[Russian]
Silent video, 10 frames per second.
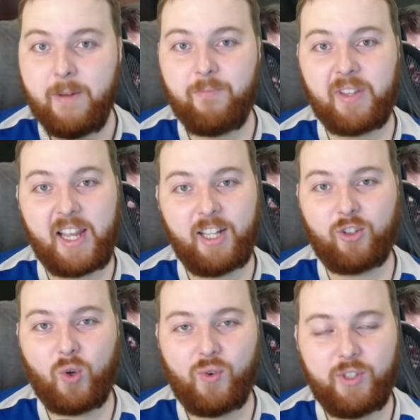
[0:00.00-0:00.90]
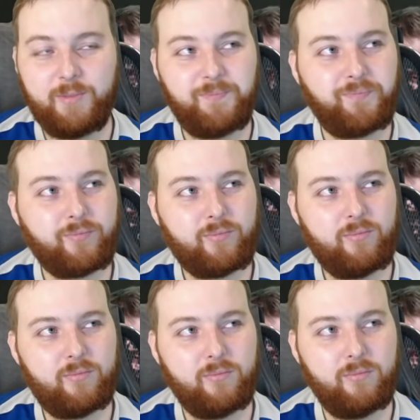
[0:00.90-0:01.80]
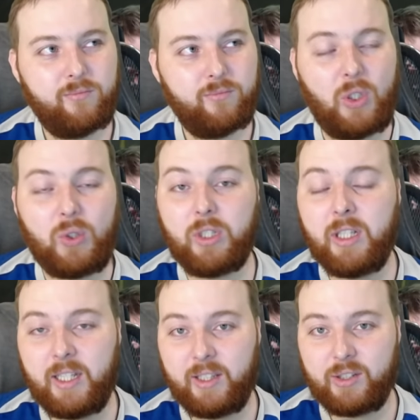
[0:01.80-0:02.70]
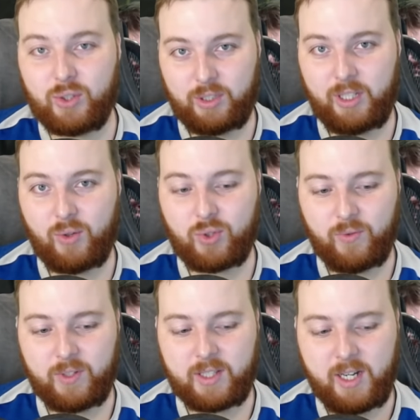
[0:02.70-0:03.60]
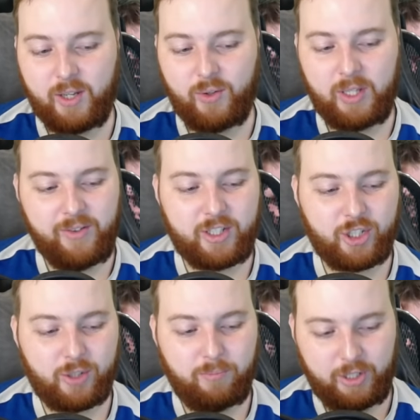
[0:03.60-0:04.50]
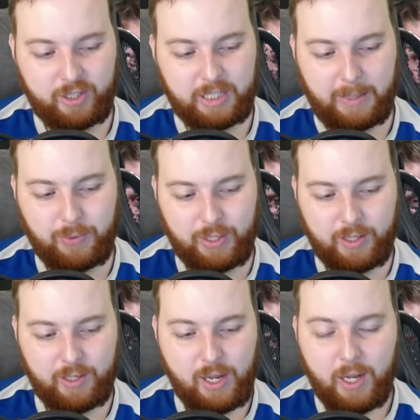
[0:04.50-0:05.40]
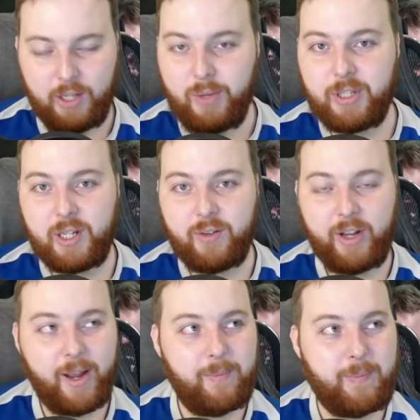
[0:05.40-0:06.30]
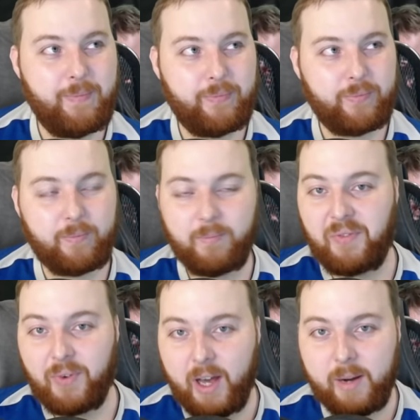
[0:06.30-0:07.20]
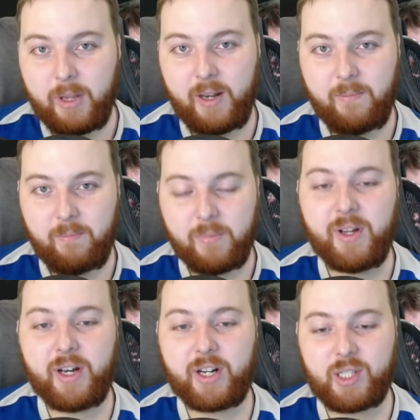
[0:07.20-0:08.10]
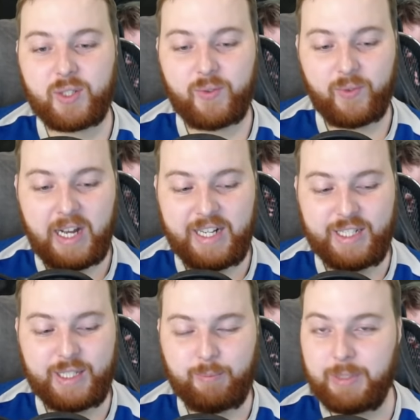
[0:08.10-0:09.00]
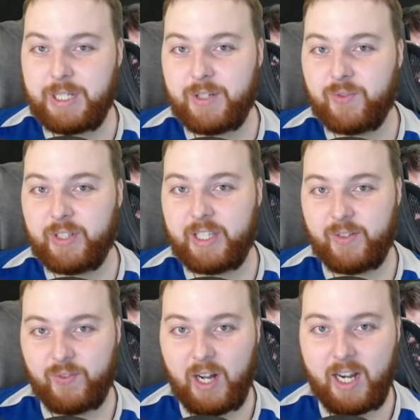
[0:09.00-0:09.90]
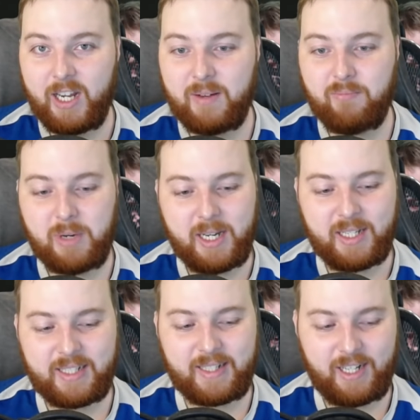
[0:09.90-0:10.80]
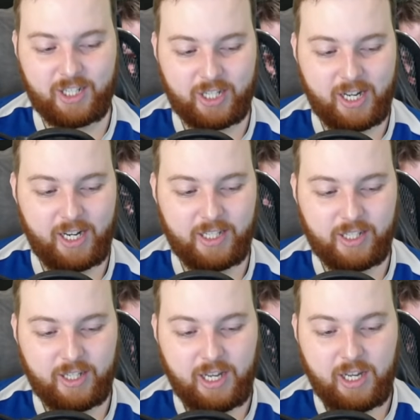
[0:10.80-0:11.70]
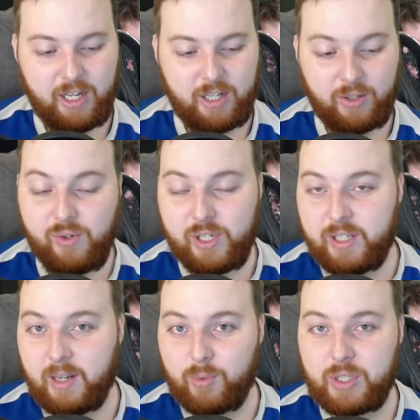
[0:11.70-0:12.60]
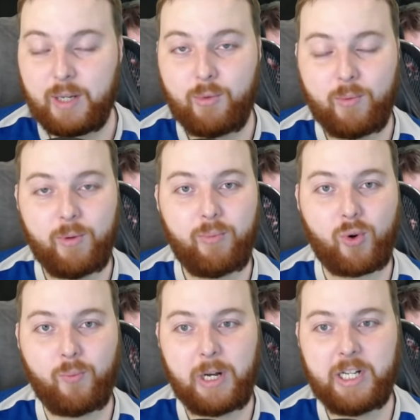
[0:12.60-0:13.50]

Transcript: готовы. Но да ладно, что-то я ушел в ностальгию, давайте же поэтапно. Собственно говоря, мы фармили, мы развивались, мы воевали, мы сражались. Ну и само собой мы покупали